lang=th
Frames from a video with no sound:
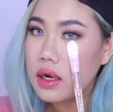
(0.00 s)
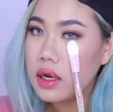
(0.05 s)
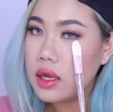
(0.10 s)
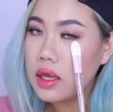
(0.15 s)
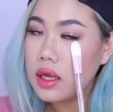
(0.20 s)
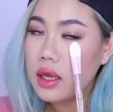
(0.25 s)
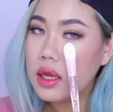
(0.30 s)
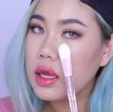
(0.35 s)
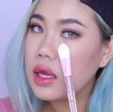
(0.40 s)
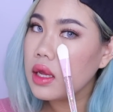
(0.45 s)

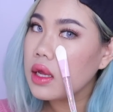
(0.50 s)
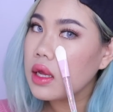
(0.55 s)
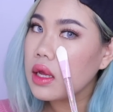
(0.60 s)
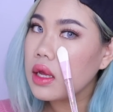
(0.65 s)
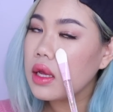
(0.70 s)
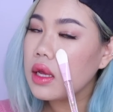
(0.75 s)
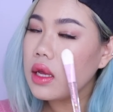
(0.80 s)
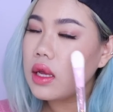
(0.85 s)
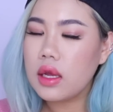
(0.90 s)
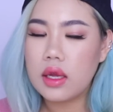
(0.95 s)
นี้อย่าง
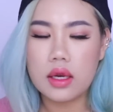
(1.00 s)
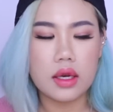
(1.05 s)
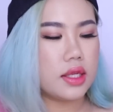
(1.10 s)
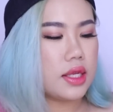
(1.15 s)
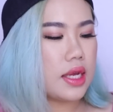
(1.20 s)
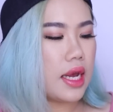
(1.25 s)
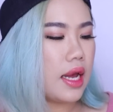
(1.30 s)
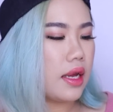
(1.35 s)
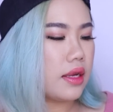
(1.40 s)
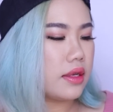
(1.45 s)
นี้นี่
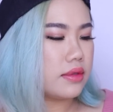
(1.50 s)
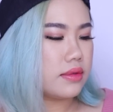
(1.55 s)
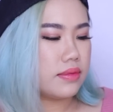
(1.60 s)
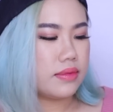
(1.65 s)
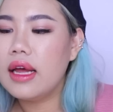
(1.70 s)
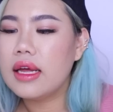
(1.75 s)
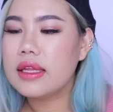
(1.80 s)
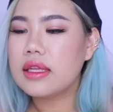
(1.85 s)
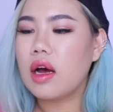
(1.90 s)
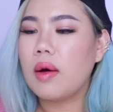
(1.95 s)
จ้ะ
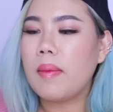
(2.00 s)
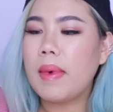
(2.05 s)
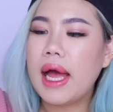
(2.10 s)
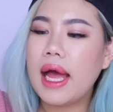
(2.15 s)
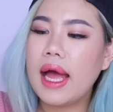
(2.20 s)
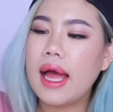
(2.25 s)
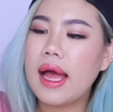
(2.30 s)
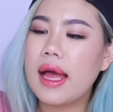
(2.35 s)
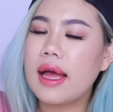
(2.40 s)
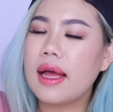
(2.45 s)
ต่อมา
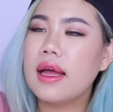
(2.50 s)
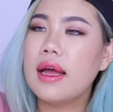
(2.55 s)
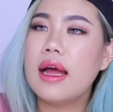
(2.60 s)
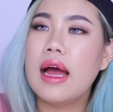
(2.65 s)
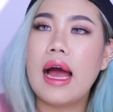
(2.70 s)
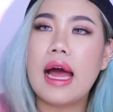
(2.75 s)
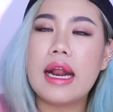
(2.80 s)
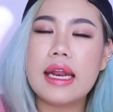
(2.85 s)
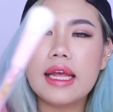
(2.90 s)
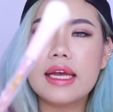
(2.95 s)

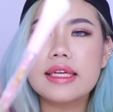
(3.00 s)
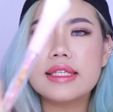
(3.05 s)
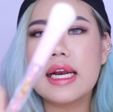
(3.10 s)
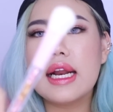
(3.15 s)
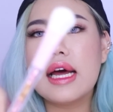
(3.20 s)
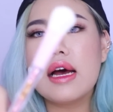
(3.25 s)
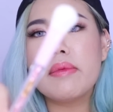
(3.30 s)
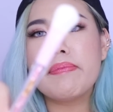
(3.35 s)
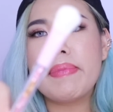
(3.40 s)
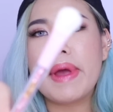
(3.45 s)
อันนี้ก็จะ
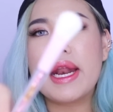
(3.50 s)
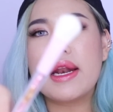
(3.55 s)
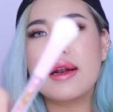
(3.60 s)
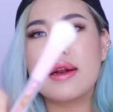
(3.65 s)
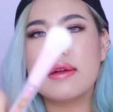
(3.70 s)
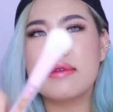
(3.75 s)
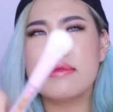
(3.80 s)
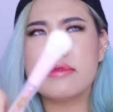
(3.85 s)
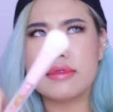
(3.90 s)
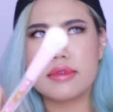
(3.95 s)
เริ่มเป็น
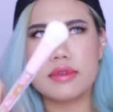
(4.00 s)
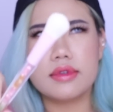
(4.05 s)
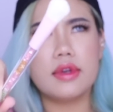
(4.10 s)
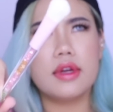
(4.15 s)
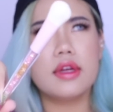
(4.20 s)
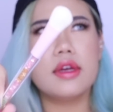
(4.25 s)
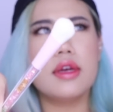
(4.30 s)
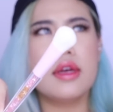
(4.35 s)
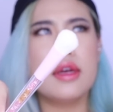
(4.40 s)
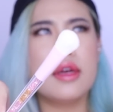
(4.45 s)

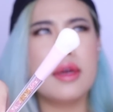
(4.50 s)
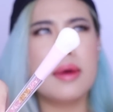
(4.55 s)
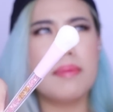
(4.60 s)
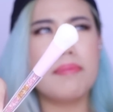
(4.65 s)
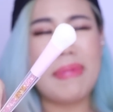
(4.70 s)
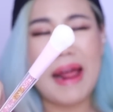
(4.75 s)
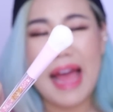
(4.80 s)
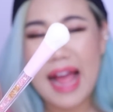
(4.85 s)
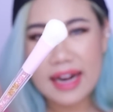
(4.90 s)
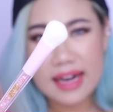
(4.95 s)

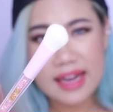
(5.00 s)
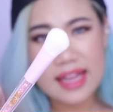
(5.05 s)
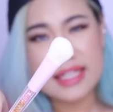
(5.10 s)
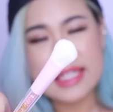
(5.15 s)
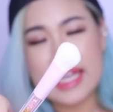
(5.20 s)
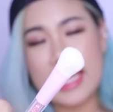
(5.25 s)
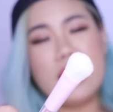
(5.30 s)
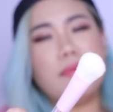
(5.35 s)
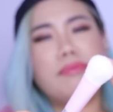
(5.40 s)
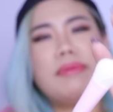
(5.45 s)
แปรงที่
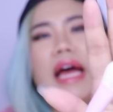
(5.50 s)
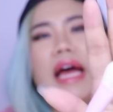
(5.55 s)
ใช้กับ